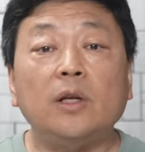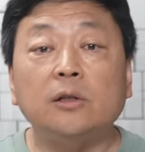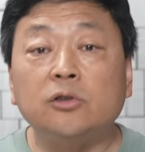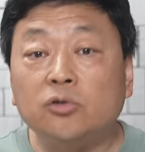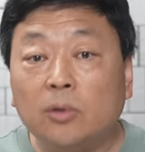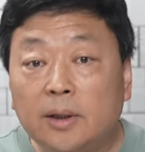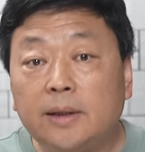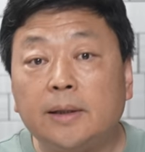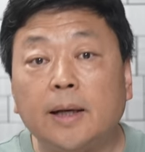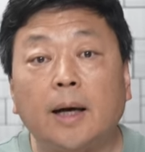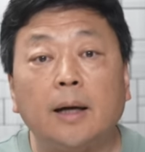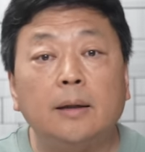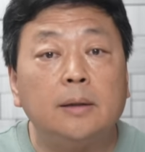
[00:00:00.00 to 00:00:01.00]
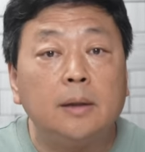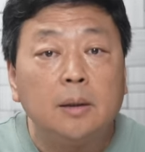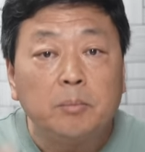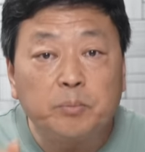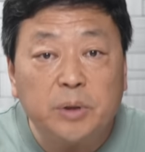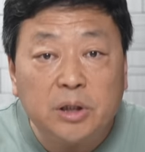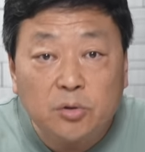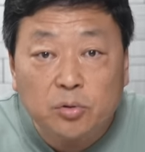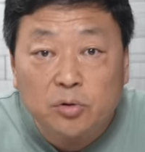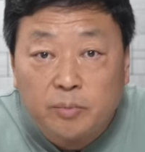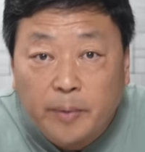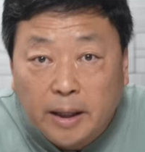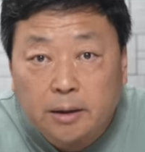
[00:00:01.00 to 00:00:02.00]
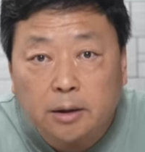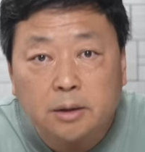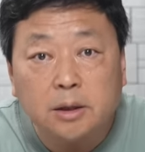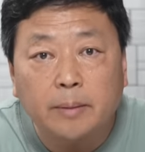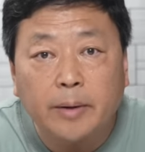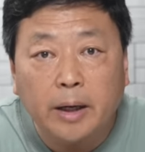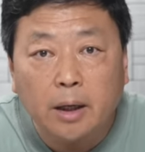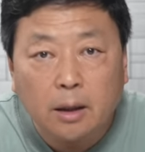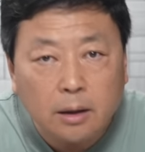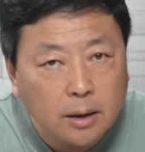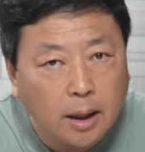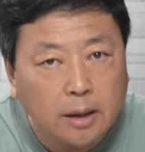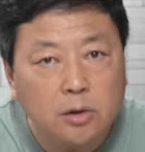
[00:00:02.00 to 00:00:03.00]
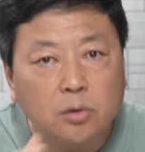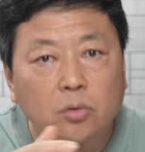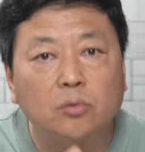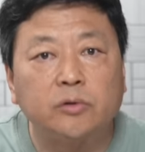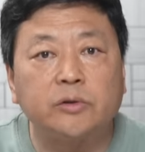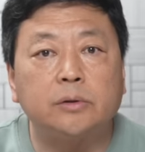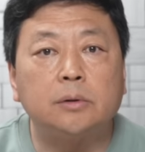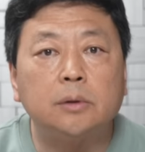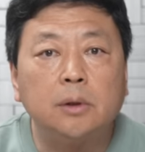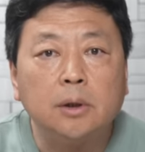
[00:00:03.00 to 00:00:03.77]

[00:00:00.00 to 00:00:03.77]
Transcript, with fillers: 所以呀，必须把这个街拍啊赶紧弄死。